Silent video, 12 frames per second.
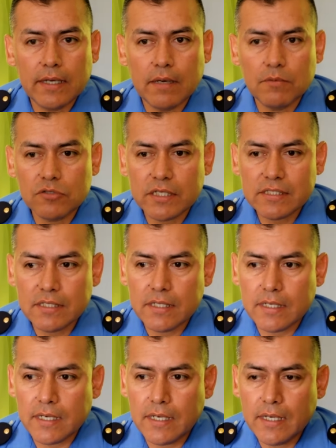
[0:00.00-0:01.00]
digamos así,
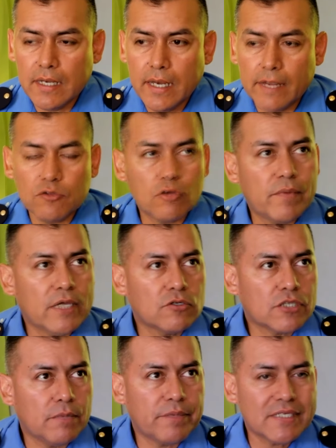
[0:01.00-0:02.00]
que han
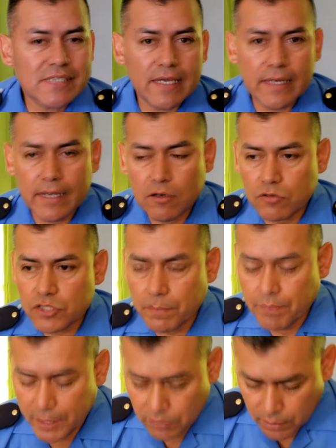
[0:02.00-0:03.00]
tomado represalia con
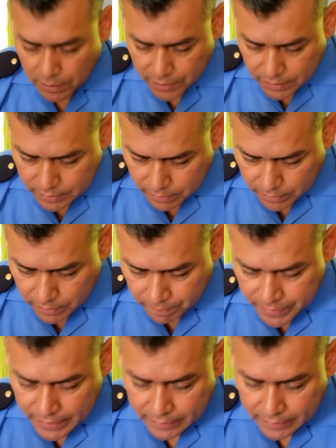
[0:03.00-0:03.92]
respecto a la víctima.